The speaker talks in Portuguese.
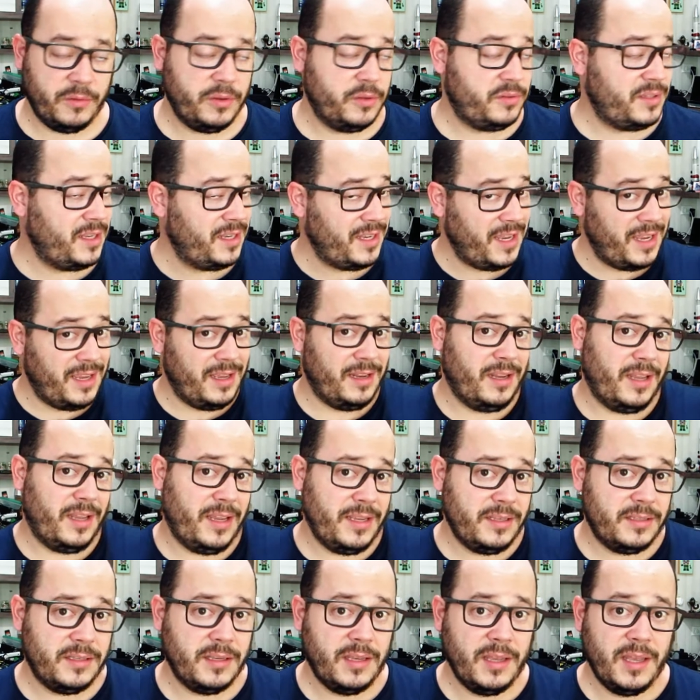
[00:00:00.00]
Eu sei que é
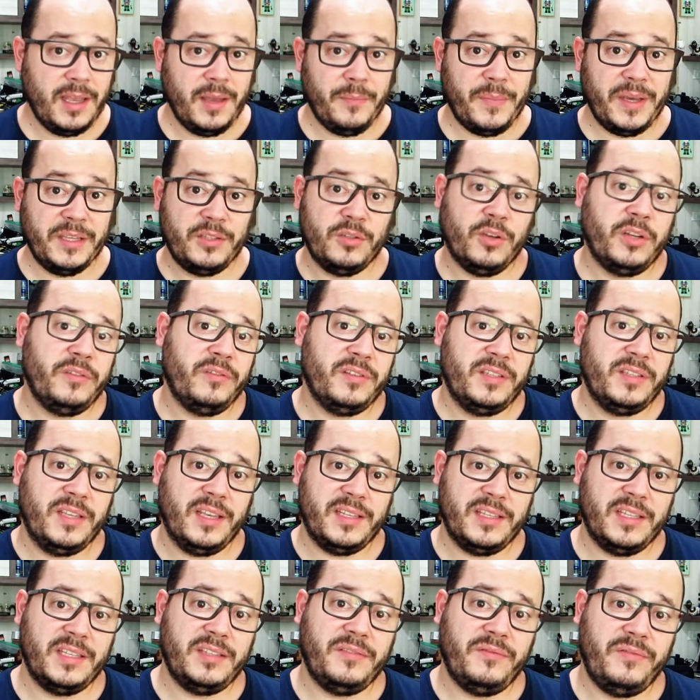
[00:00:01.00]
inglês, mas só de você às
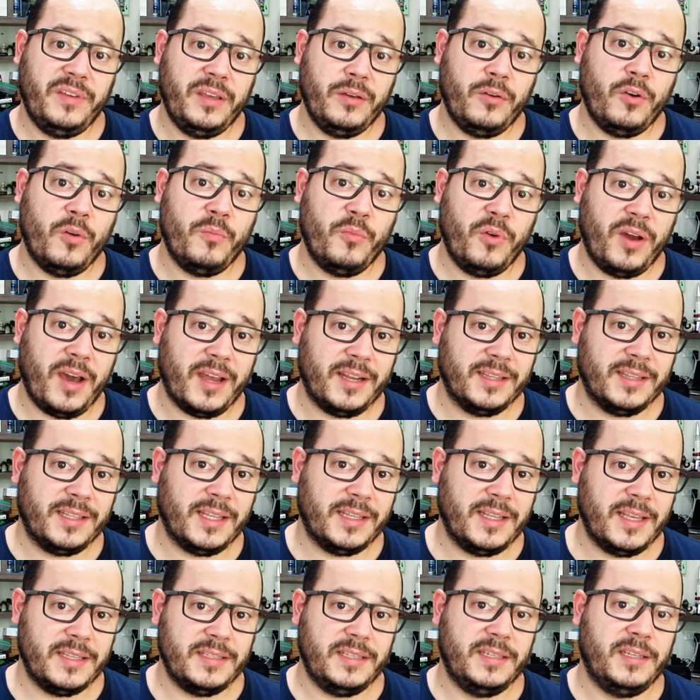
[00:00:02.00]
vezes ver como o cara está
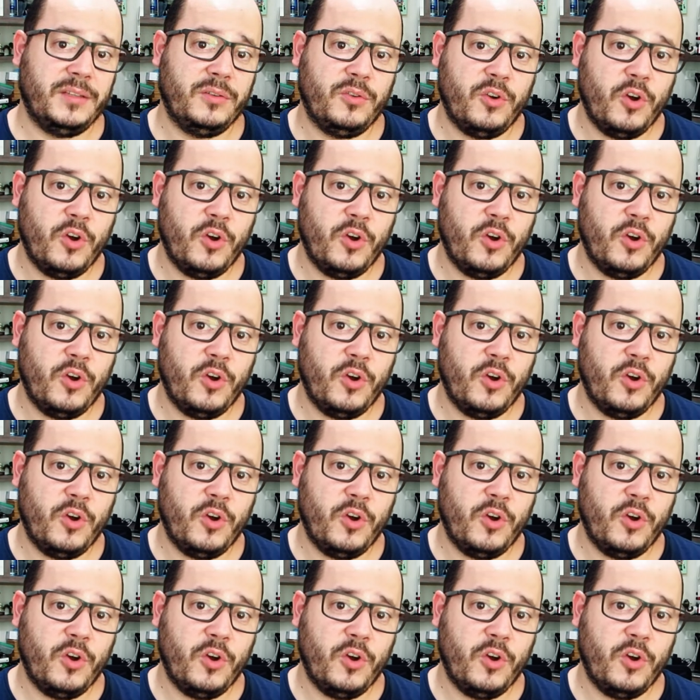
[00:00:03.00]
desenhando,